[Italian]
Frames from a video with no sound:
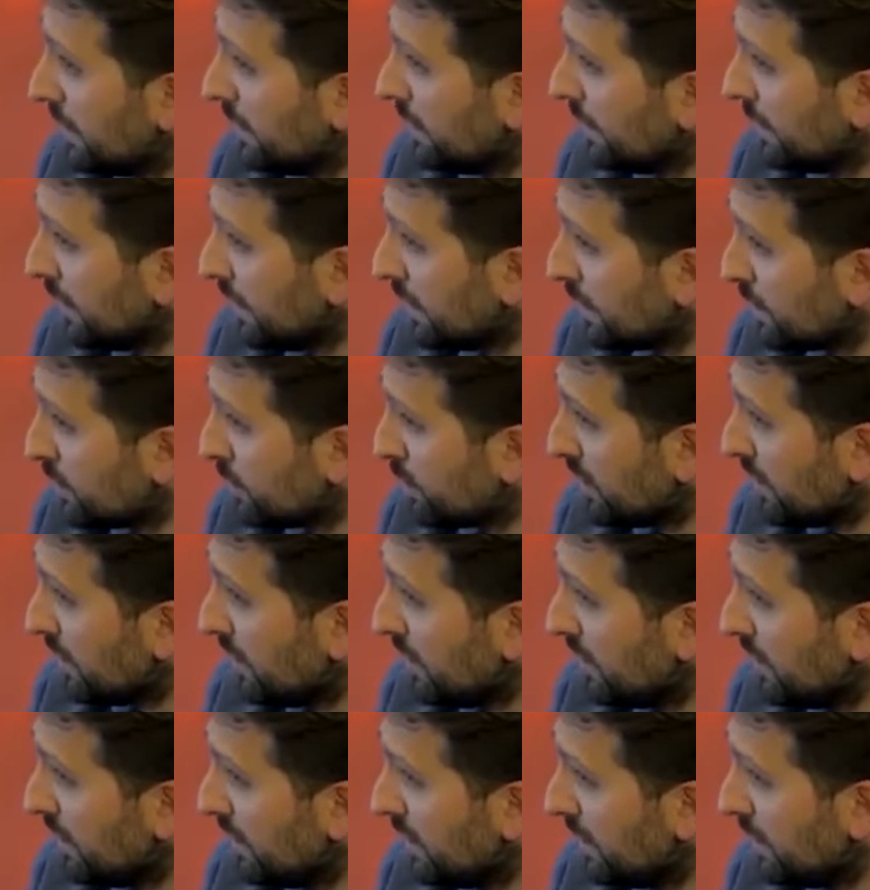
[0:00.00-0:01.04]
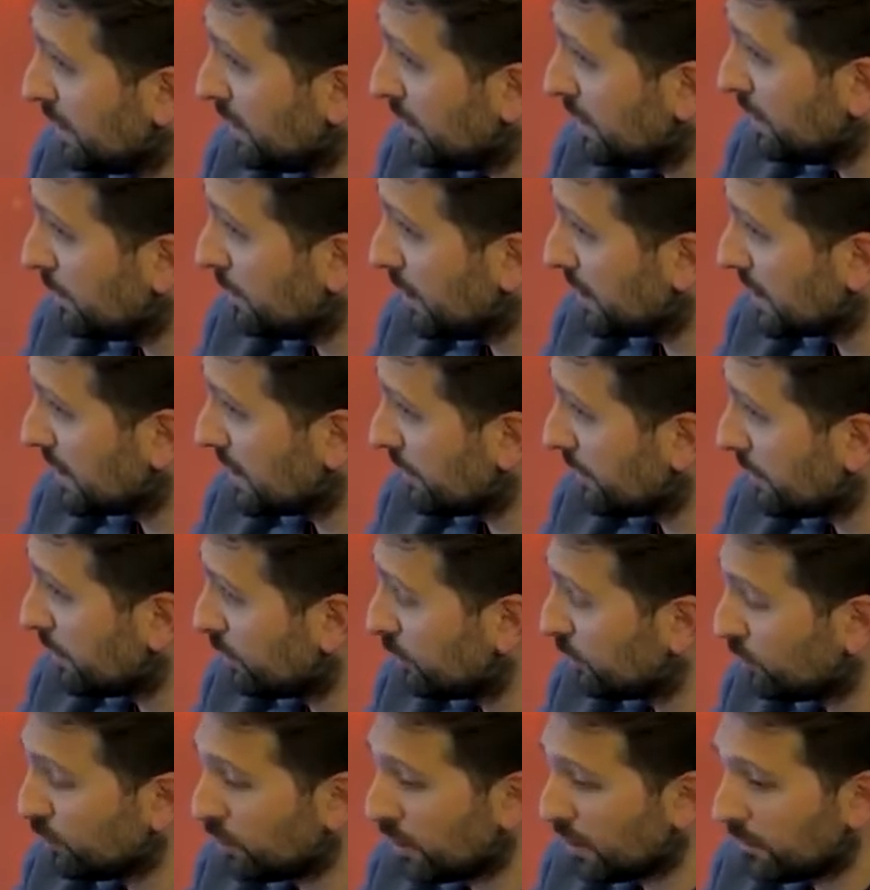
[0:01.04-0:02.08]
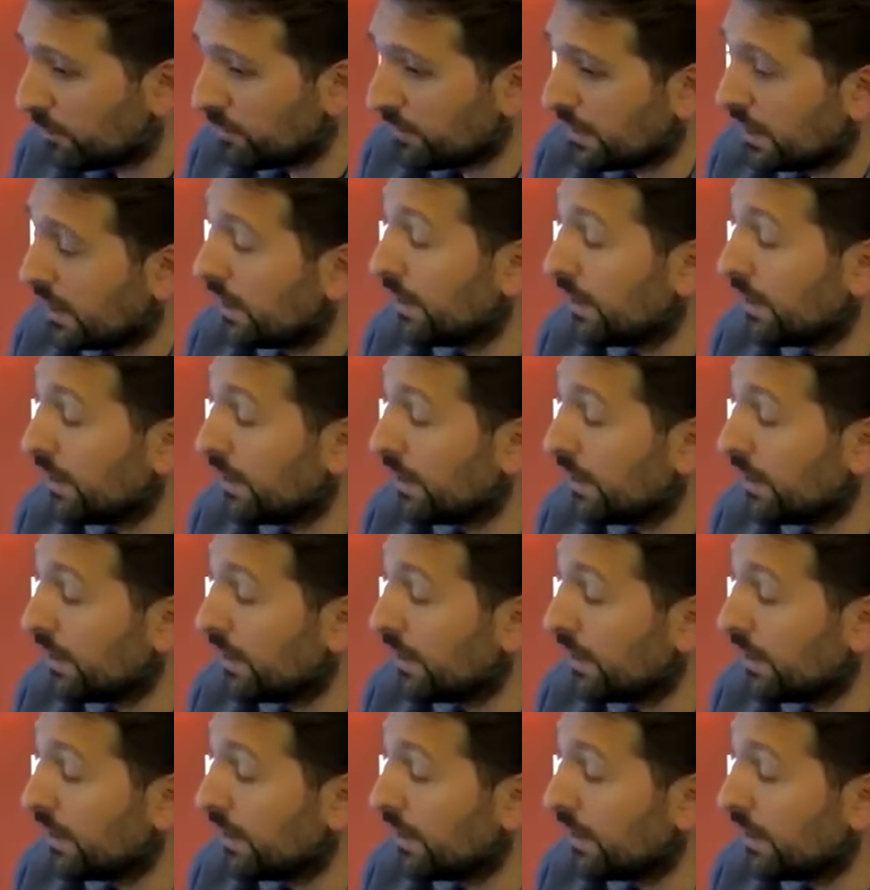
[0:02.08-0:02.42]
eh, nella zona di, di, di Piazza Vittoria.